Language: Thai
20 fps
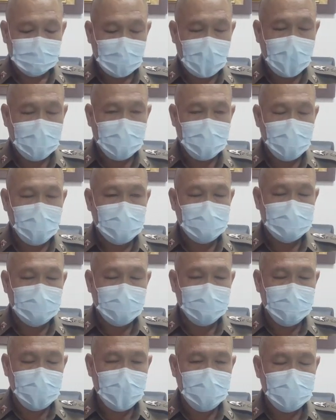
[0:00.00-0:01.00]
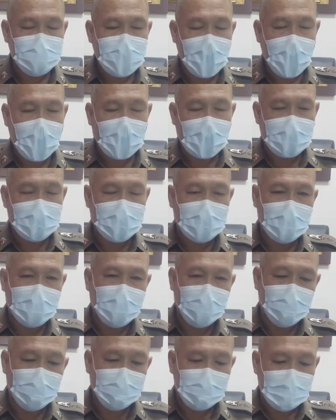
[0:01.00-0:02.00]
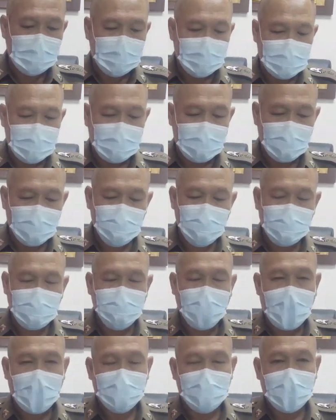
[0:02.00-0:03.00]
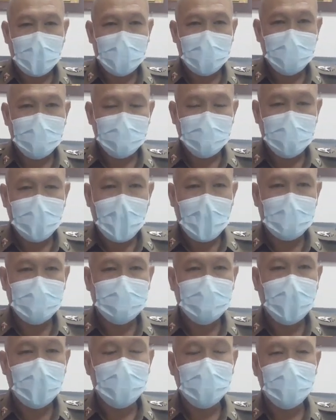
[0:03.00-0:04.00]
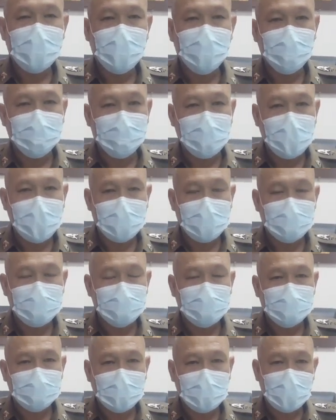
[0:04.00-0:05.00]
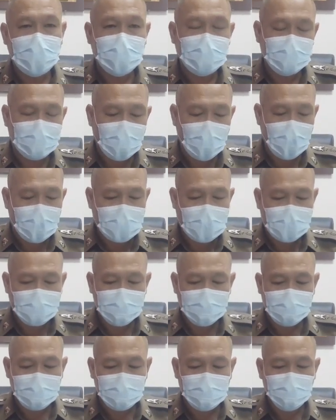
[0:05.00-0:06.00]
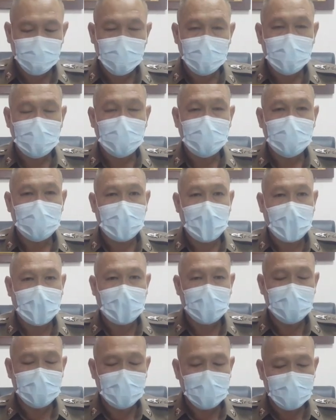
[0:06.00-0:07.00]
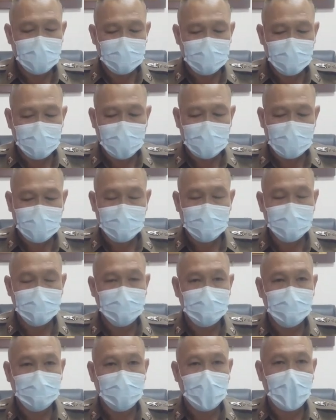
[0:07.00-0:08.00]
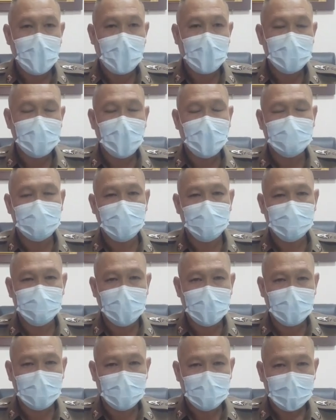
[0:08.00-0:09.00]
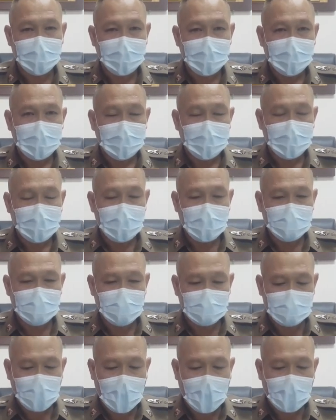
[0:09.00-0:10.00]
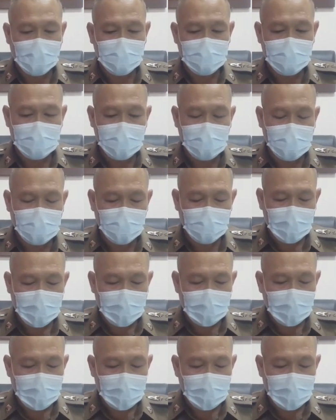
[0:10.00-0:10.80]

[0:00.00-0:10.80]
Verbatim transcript: ครับ ก็สืบเรื่องมาจากอันนี้ช่วงที่ผ่านมาเนี่ย มีการใช้อาวุธปืนนะฮะก่อเหตุเป็นจำนวนหลายคดี ไม่ว่าจะปัญหายาเสพติดต่างๆพวกนี้นะฮะ